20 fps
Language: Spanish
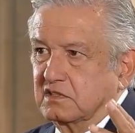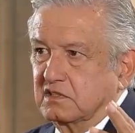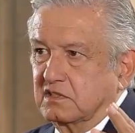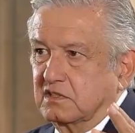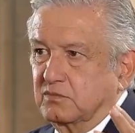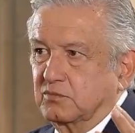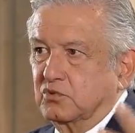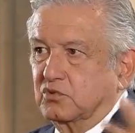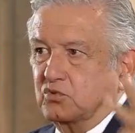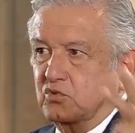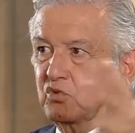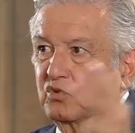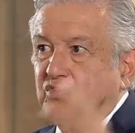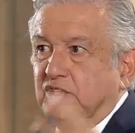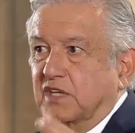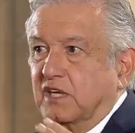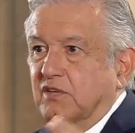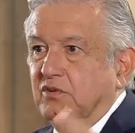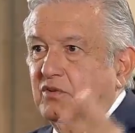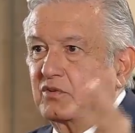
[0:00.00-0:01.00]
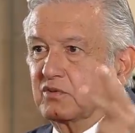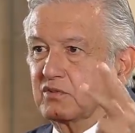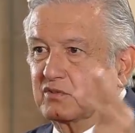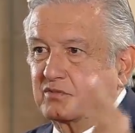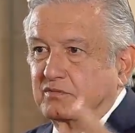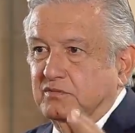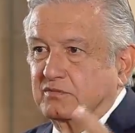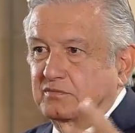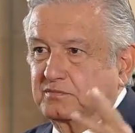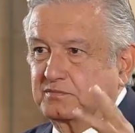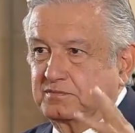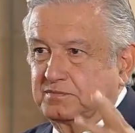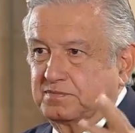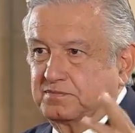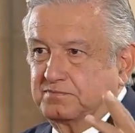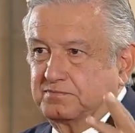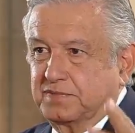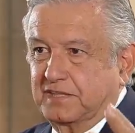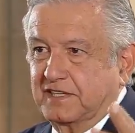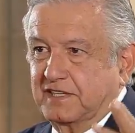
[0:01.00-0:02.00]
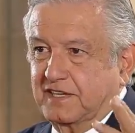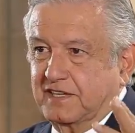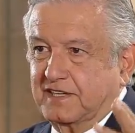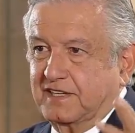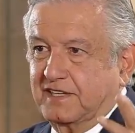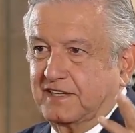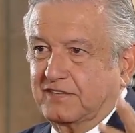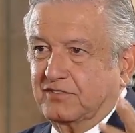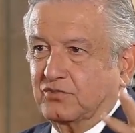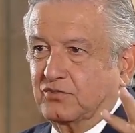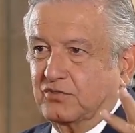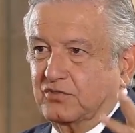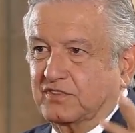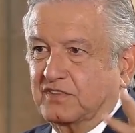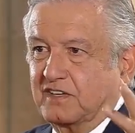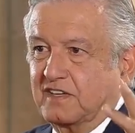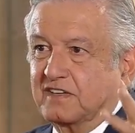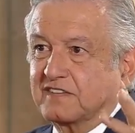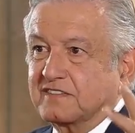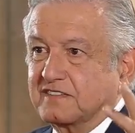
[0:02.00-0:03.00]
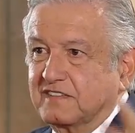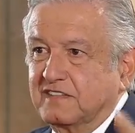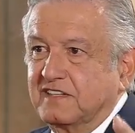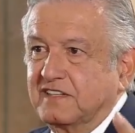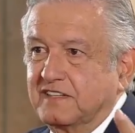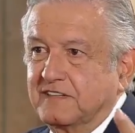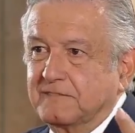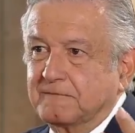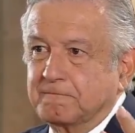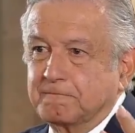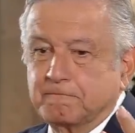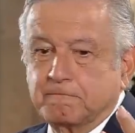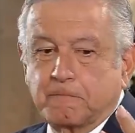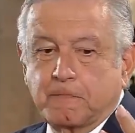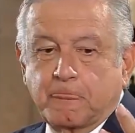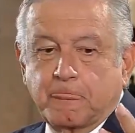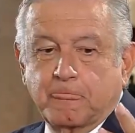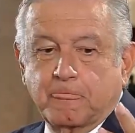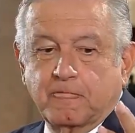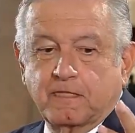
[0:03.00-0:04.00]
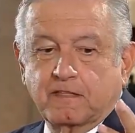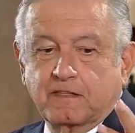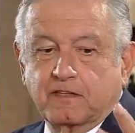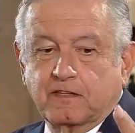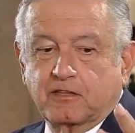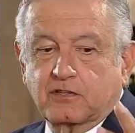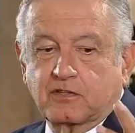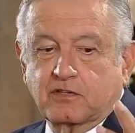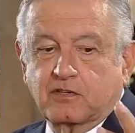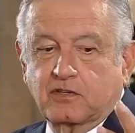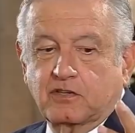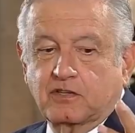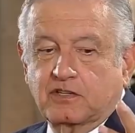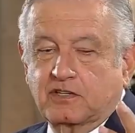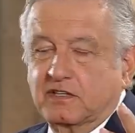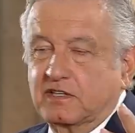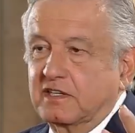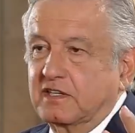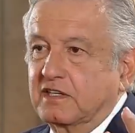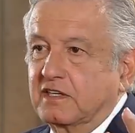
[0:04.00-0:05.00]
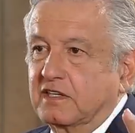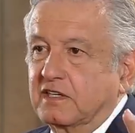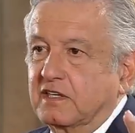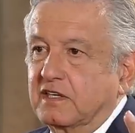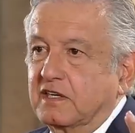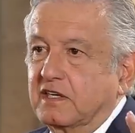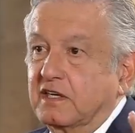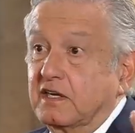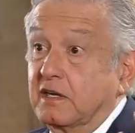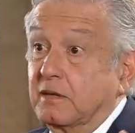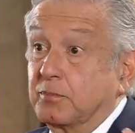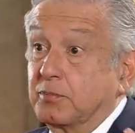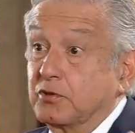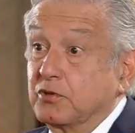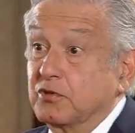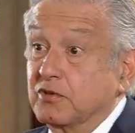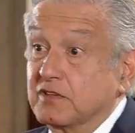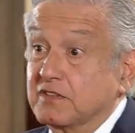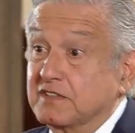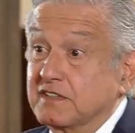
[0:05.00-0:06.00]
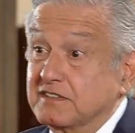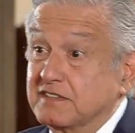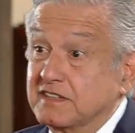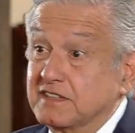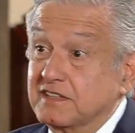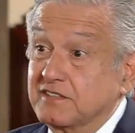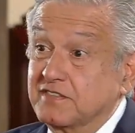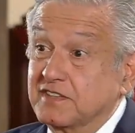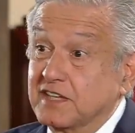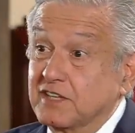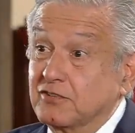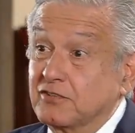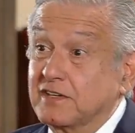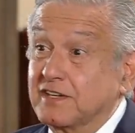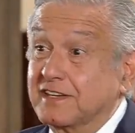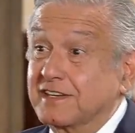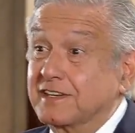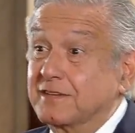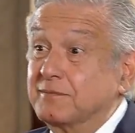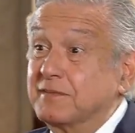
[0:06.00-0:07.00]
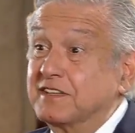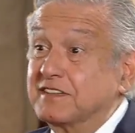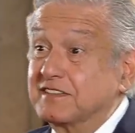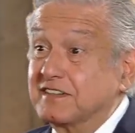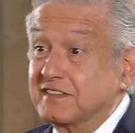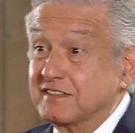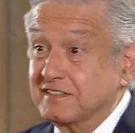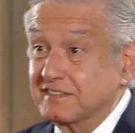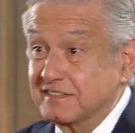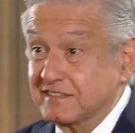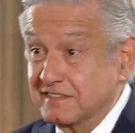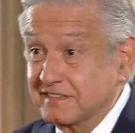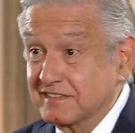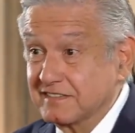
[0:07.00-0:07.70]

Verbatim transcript: Hemos contado para que esto sea así, con el apoyo que están significando las remesas.